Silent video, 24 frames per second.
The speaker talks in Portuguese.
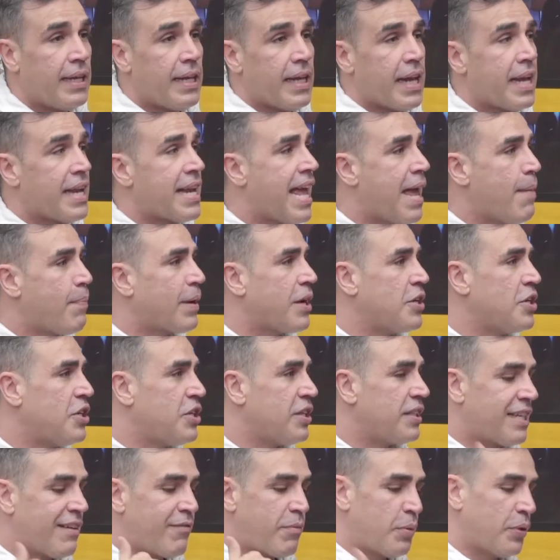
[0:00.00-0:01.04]
E na época a gente
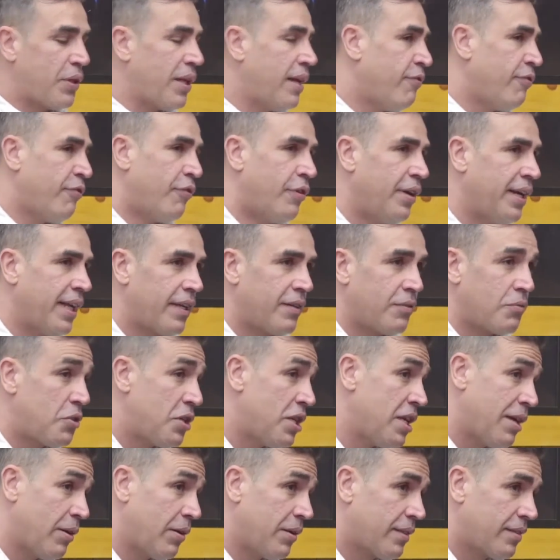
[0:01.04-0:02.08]
entrava por telefone, não
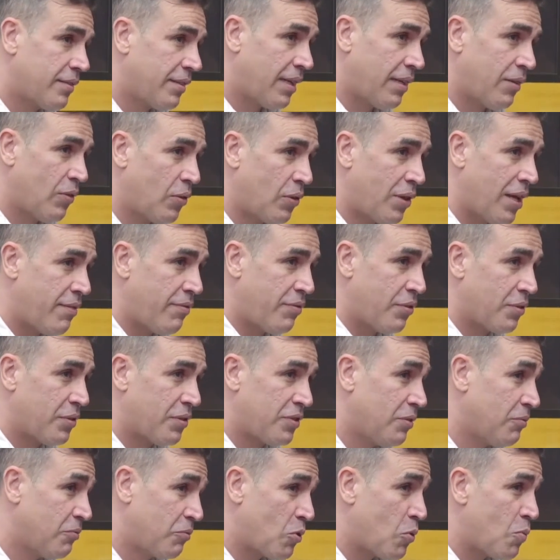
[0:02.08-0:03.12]
tinha o live view.
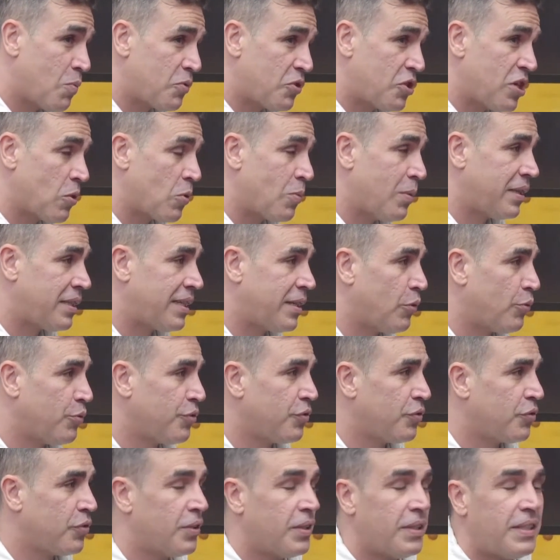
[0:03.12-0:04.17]
Você não, não tinha como entrar ao
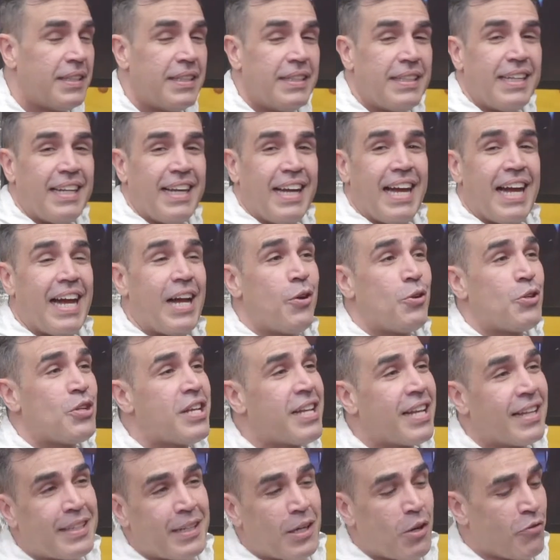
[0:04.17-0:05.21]
vivo. Aí eu tinha
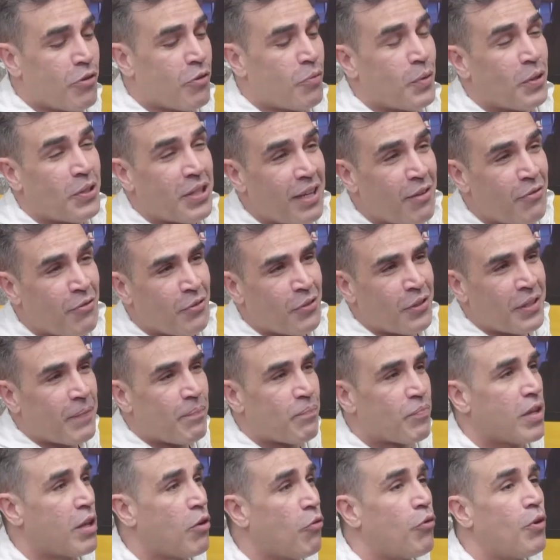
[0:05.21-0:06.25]
que entrar ao vivo por telefone.
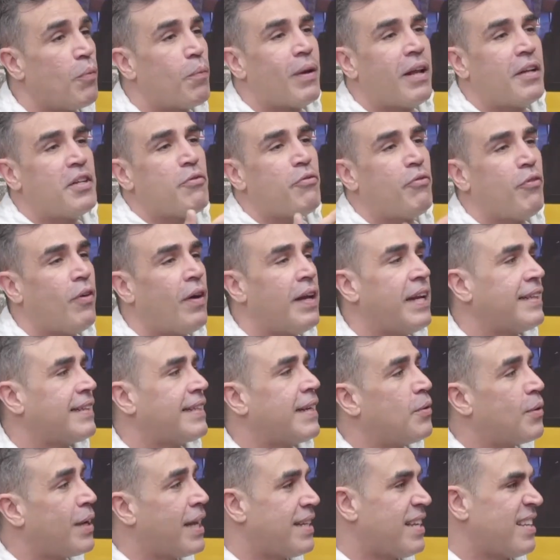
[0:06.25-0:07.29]
E eu fui pro lado de fora,
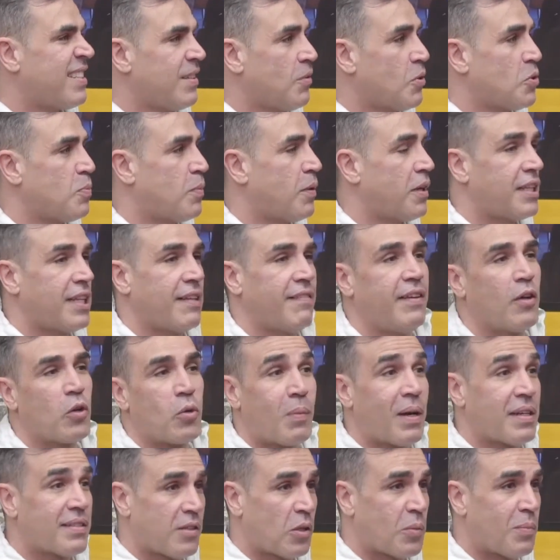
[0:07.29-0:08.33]
entrar no Redação Sport TV com o
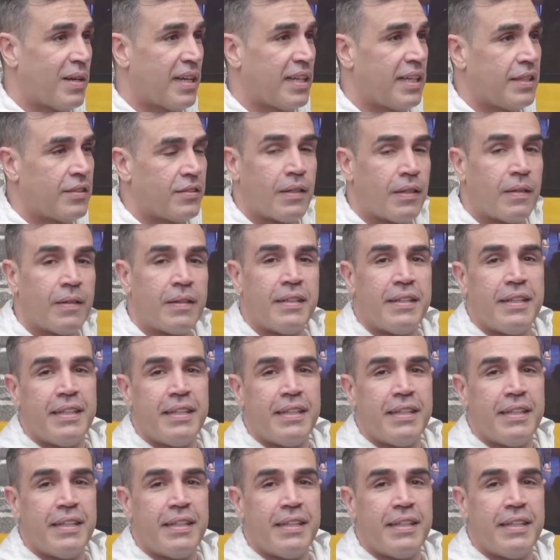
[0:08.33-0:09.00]
Marcelo Barreto e tal.